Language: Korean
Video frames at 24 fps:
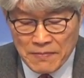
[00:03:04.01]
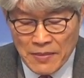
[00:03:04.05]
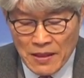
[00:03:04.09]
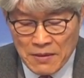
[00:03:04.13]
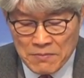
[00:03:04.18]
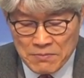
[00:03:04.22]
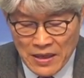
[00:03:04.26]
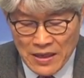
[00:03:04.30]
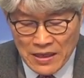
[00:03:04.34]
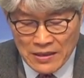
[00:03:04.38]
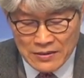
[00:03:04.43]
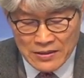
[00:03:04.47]

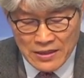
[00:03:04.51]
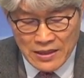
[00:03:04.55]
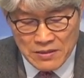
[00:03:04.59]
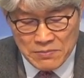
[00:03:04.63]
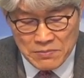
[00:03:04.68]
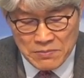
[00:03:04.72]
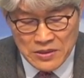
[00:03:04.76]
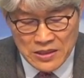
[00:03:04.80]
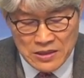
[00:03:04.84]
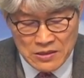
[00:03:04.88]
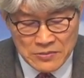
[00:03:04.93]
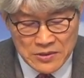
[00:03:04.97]
마르다의
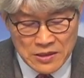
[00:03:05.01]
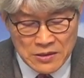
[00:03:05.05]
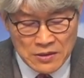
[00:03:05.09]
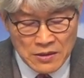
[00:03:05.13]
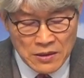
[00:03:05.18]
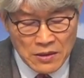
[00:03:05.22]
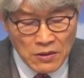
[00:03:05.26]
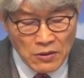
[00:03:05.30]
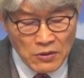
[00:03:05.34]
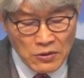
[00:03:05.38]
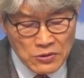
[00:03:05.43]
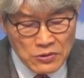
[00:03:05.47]
믿음은
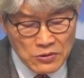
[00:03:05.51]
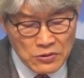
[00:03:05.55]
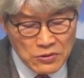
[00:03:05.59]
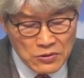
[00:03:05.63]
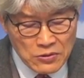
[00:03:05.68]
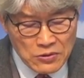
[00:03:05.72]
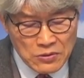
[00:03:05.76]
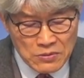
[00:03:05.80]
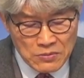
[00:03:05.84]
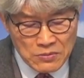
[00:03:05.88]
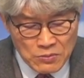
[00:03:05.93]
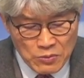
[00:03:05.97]

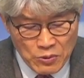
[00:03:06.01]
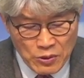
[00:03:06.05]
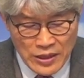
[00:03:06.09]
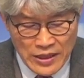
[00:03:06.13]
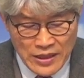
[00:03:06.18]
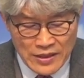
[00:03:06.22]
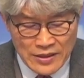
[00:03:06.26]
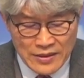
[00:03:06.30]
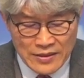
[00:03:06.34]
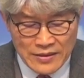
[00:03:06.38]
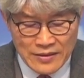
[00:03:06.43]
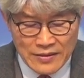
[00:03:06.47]
어떤 모양,